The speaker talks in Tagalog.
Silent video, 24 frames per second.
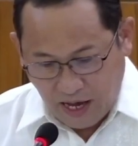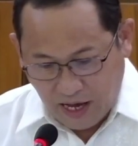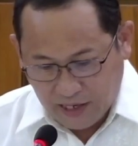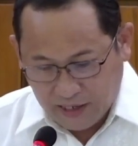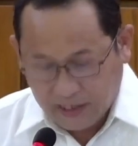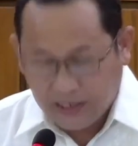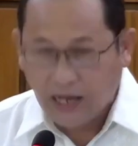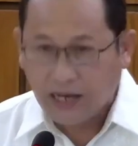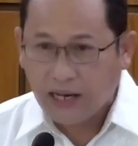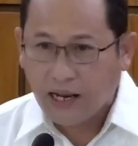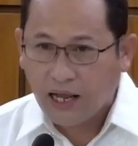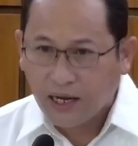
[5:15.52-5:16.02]

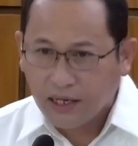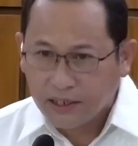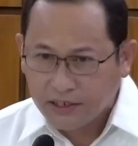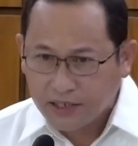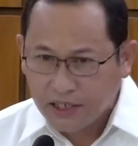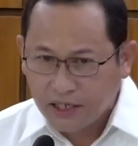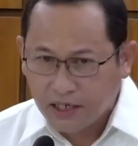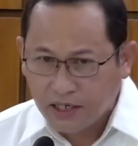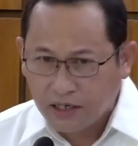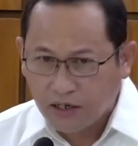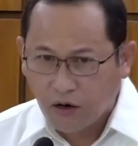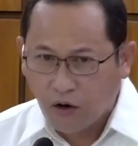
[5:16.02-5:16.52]
And the
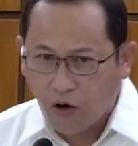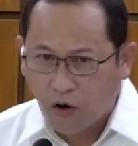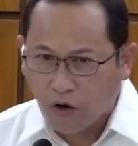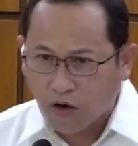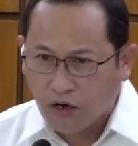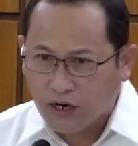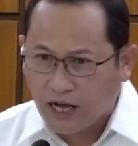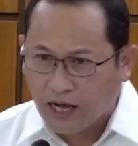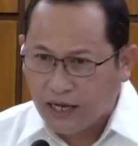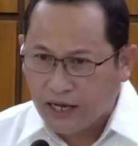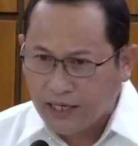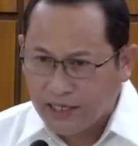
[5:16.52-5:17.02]
larger
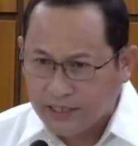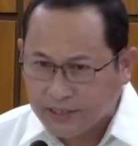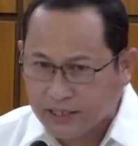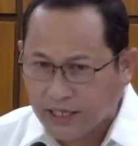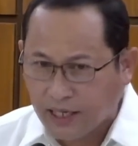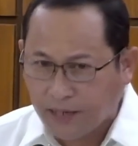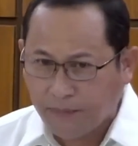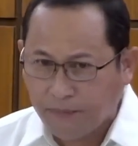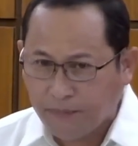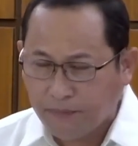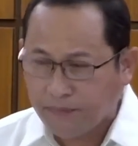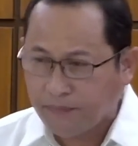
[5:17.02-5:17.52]

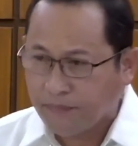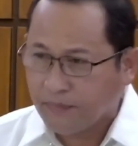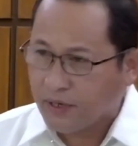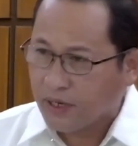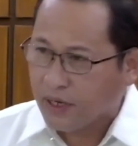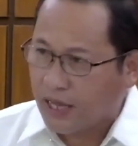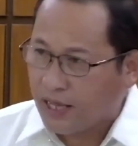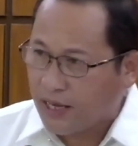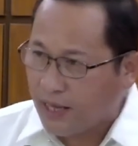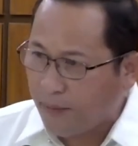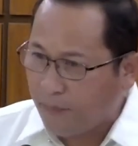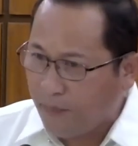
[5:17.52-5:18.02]
organism
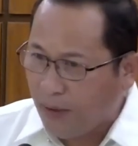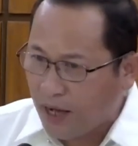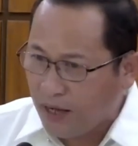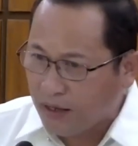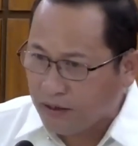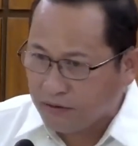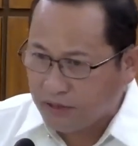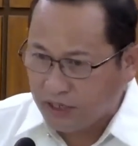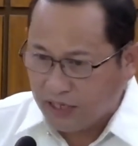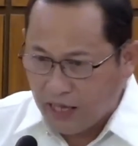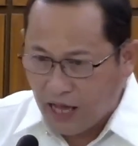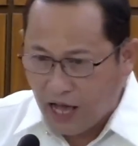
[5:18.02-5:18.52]

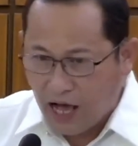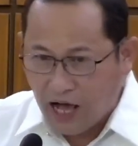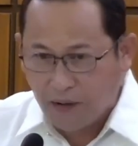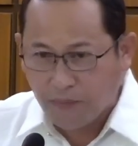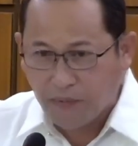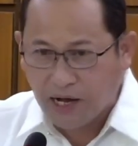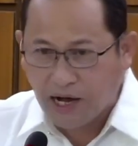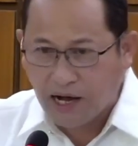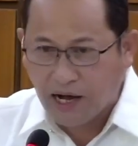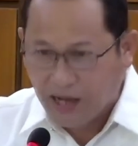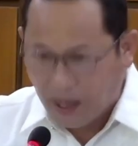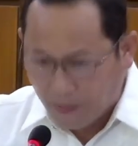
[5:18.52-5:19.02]
kanabang
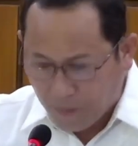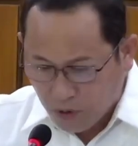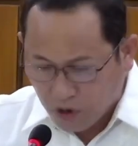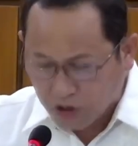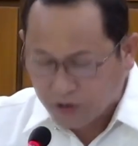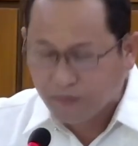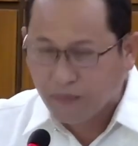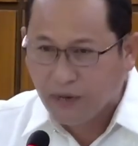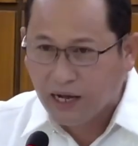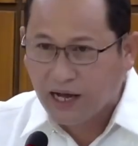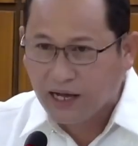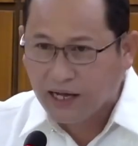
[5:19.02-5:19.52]
iyahang mga
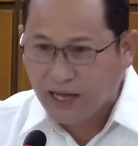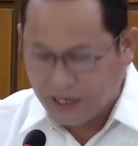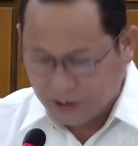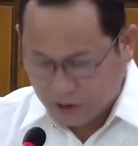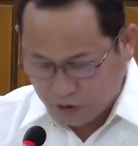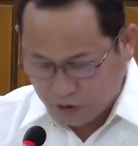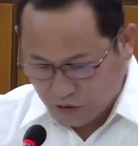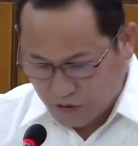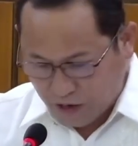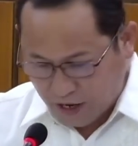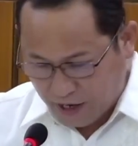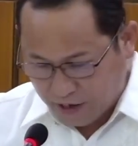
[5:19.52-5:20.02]
gamot mga
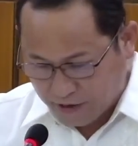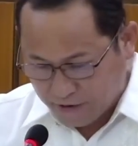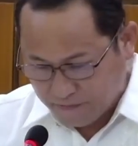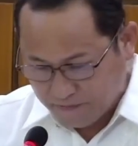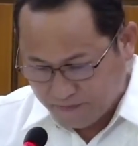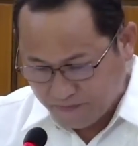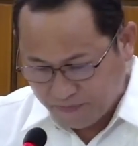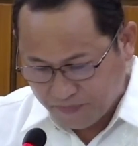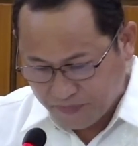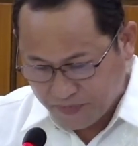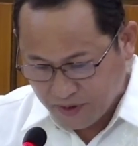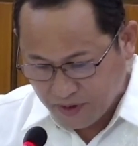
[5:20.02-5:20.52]
kaisunan
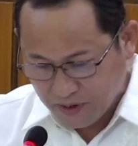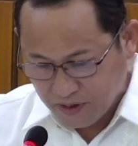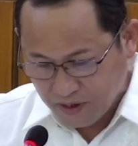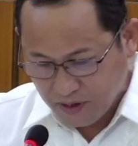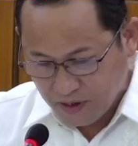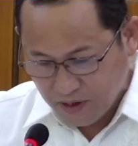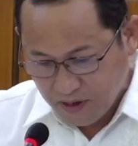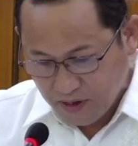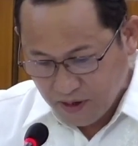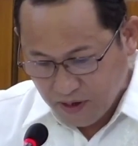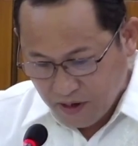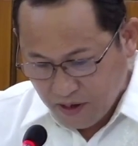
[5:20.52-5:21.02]

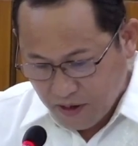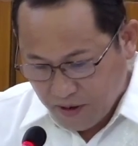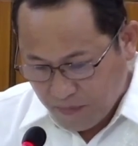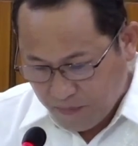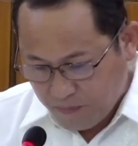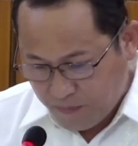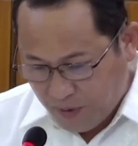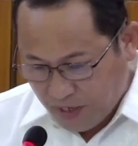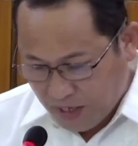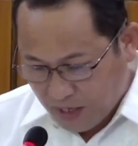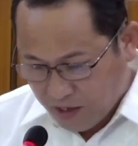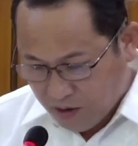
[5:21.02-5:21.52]

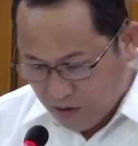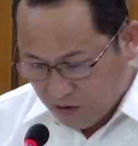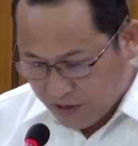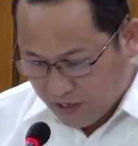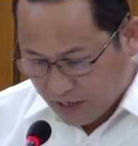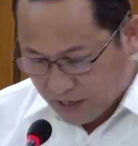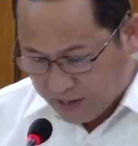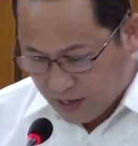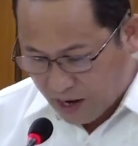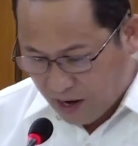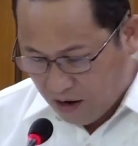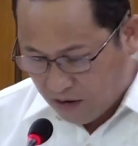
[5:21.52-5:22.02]
below
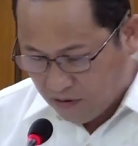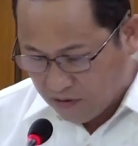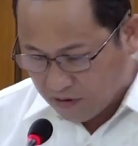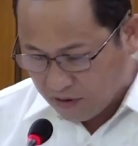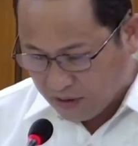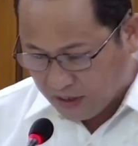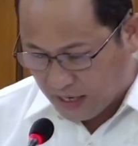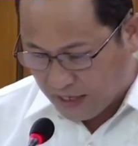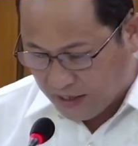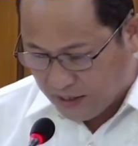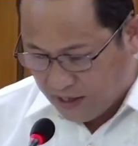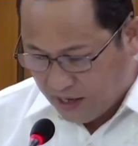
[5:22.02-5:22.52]
the
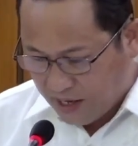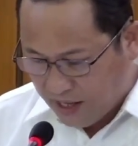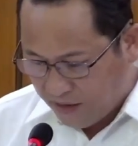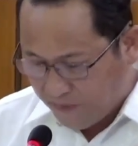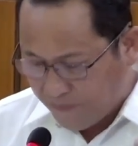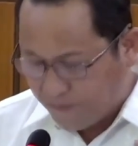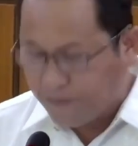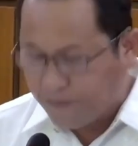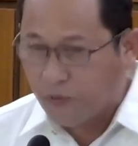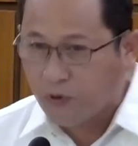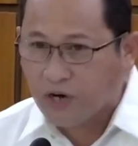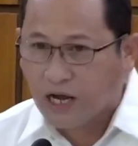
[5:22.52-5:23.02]
ground can
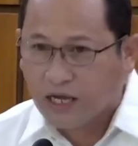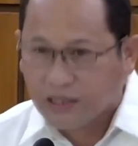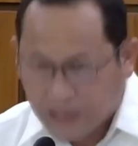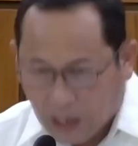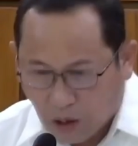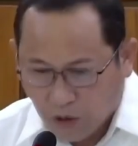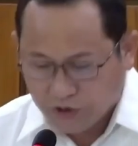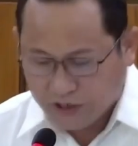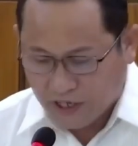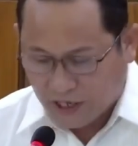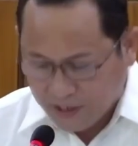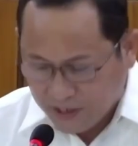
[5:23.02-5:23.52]
live for a
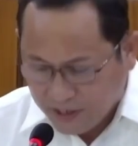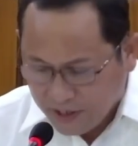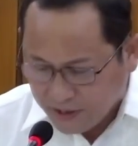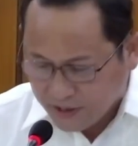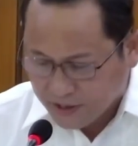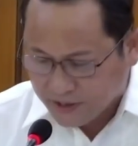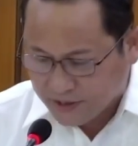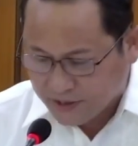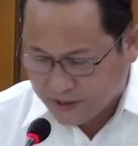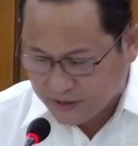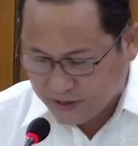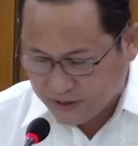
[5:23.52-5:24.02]
thousand
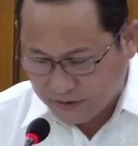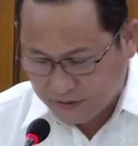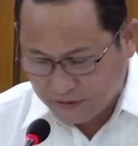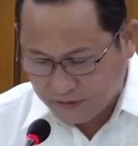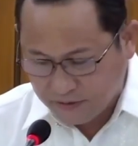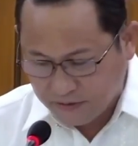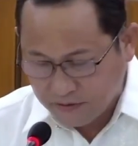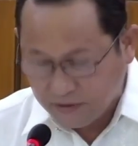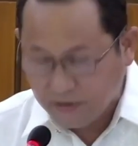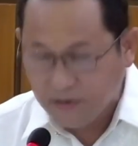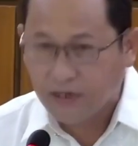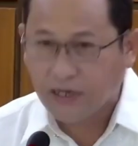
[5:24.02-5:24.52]
years.
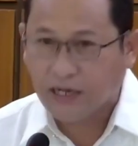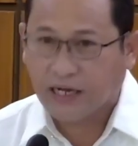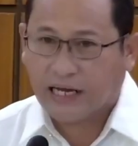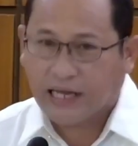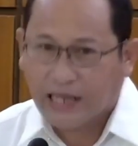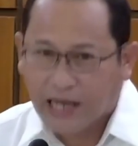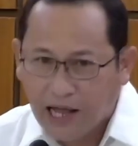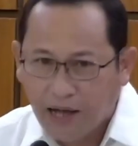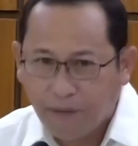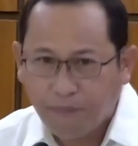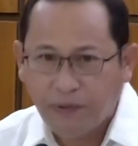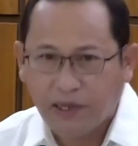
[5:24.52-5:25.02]

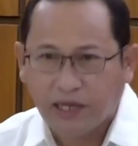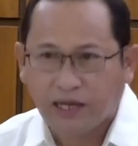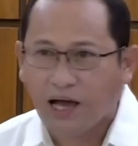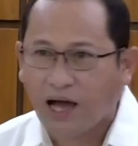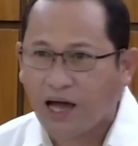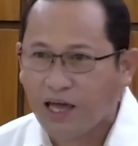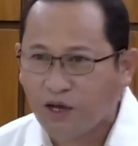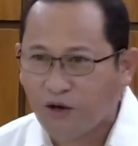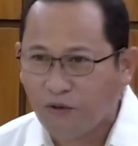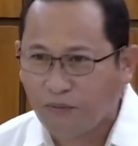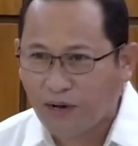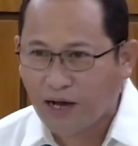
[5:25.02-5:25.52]
Grabe
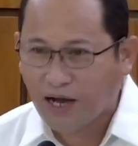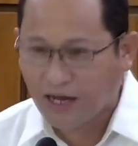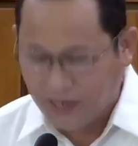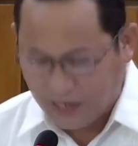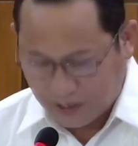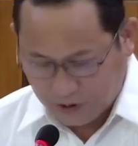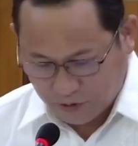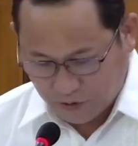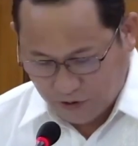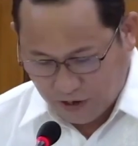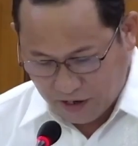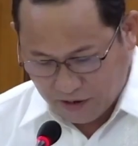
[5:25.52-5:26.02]
kayo mga
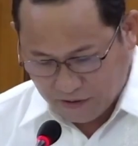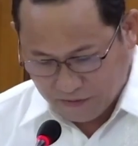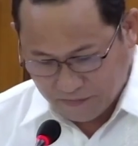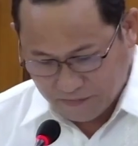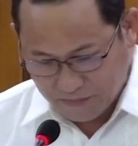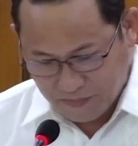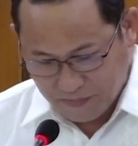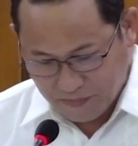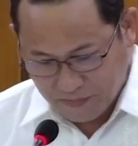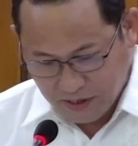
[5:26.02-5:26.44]
kaigsunan.